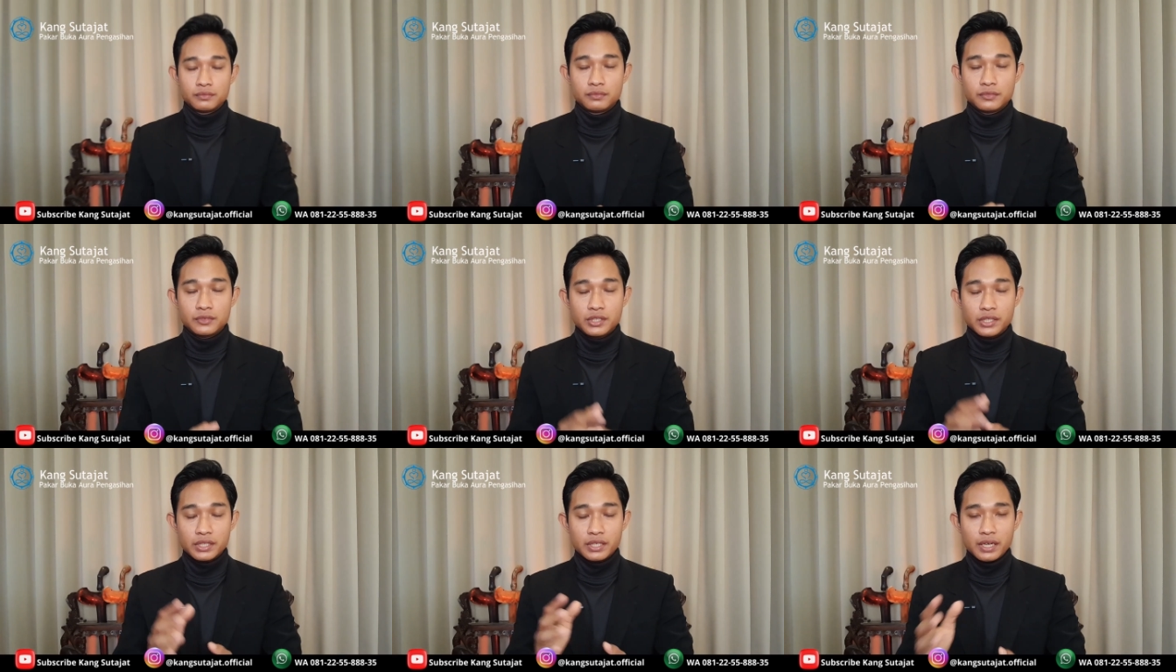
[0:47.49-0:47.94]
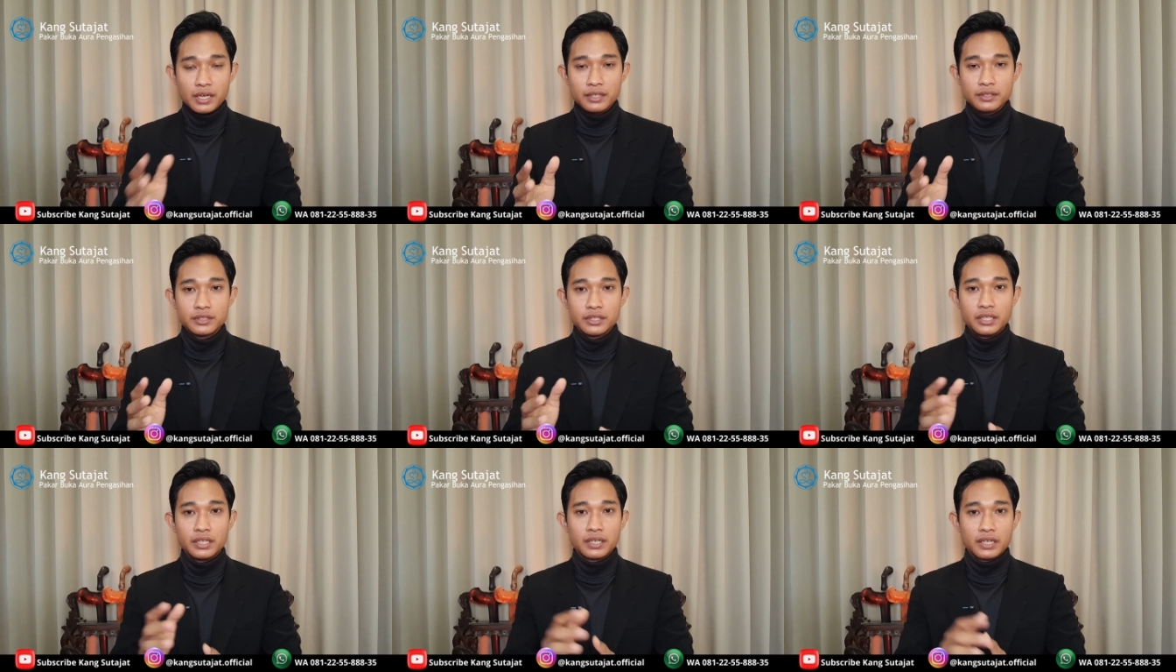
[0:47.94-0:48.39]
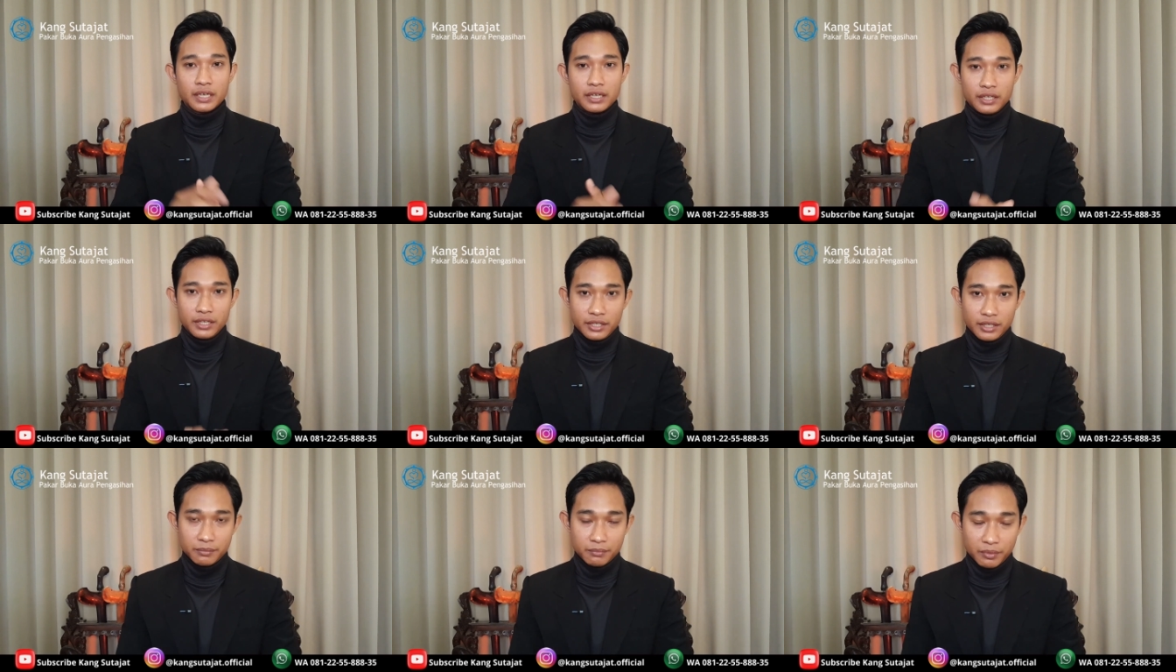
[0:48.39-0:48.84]
Jika jenengan
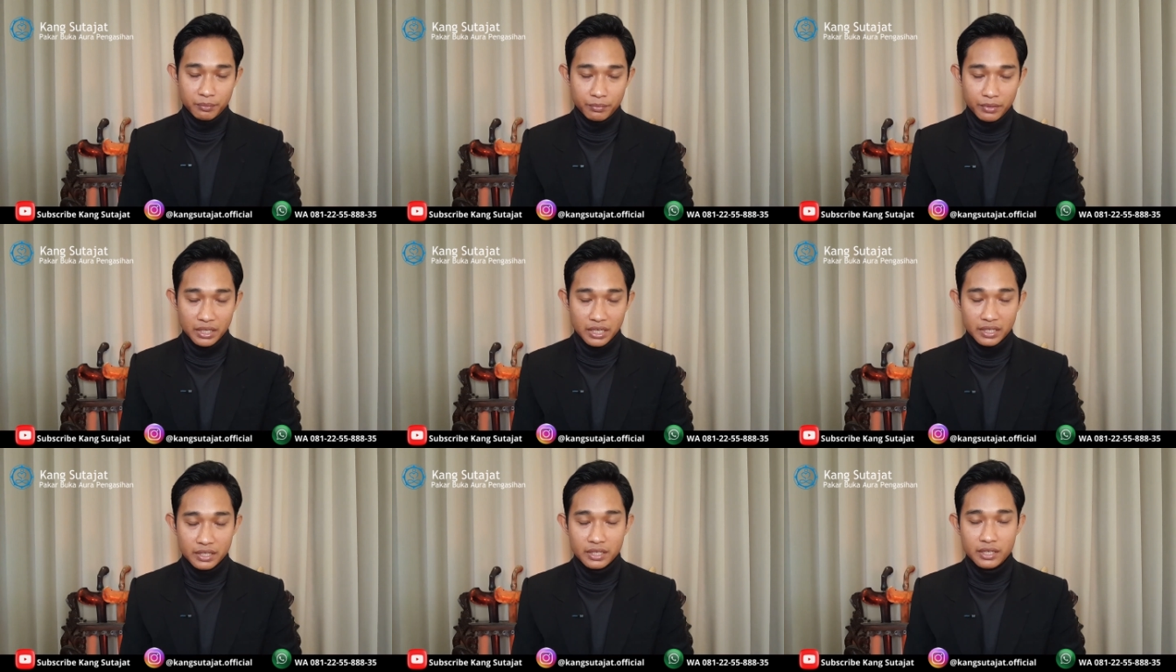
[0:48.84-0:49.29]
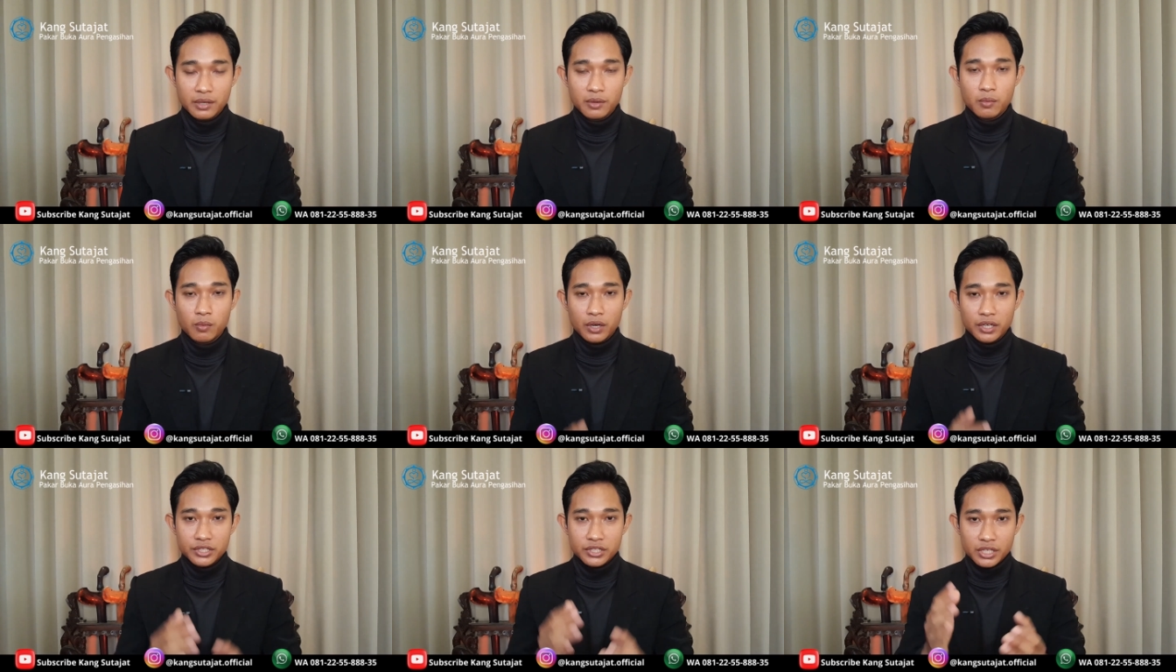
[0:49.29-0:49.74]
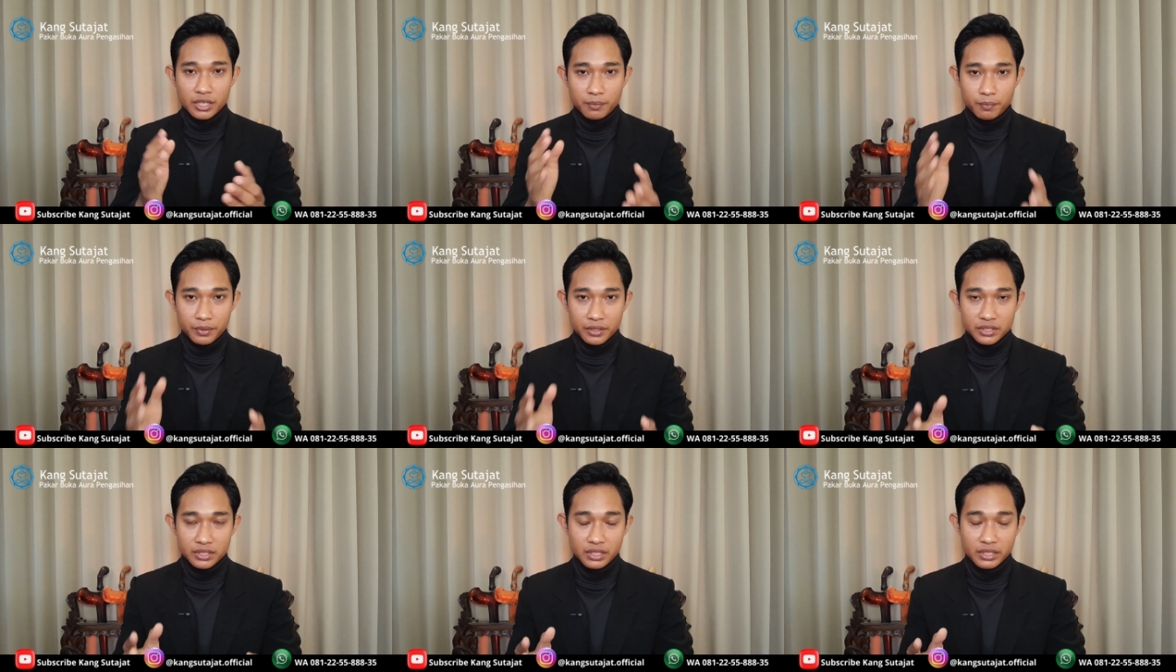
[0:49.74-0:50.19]
ingin memiliki wajah
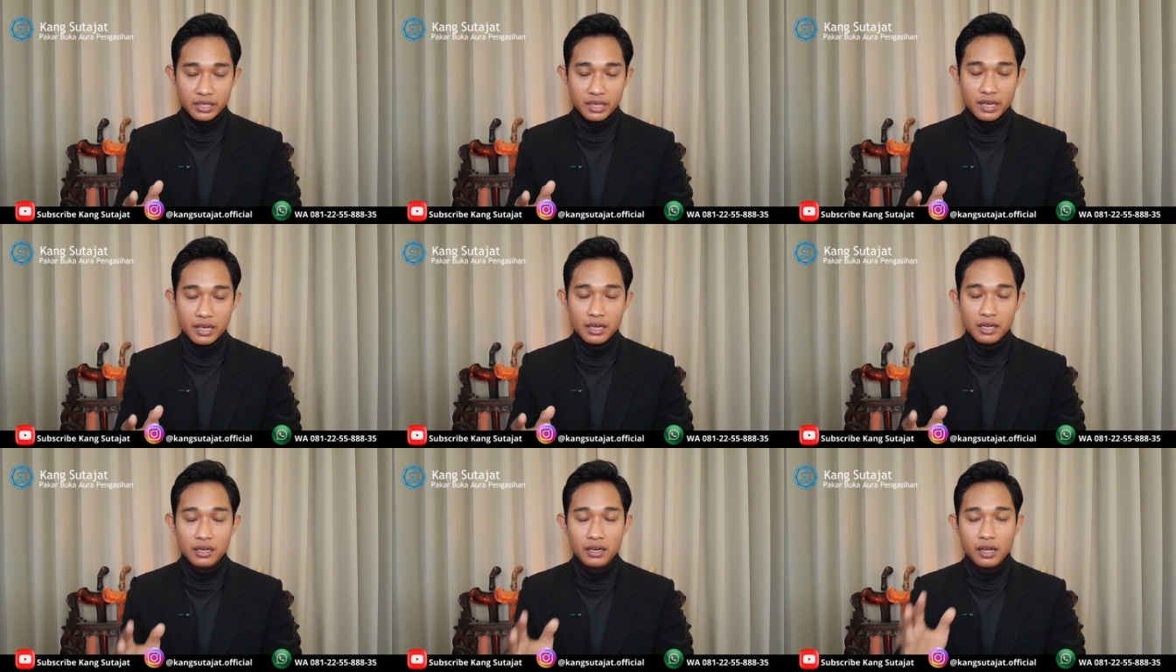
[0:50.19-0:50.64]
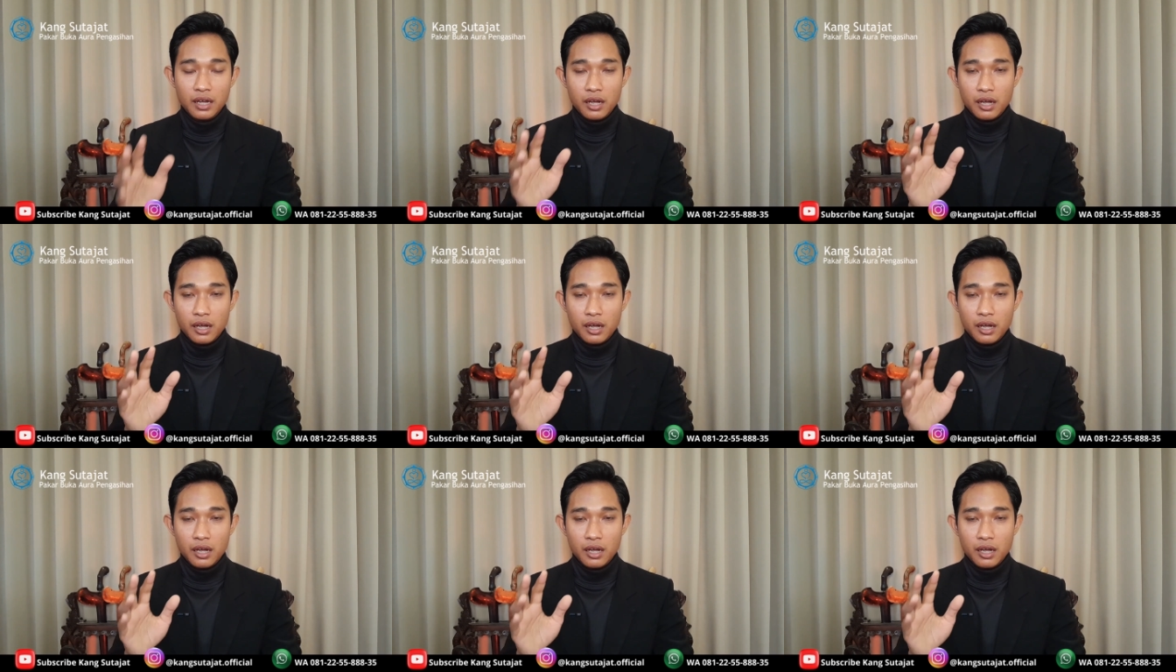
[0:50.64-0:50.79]
bersinar,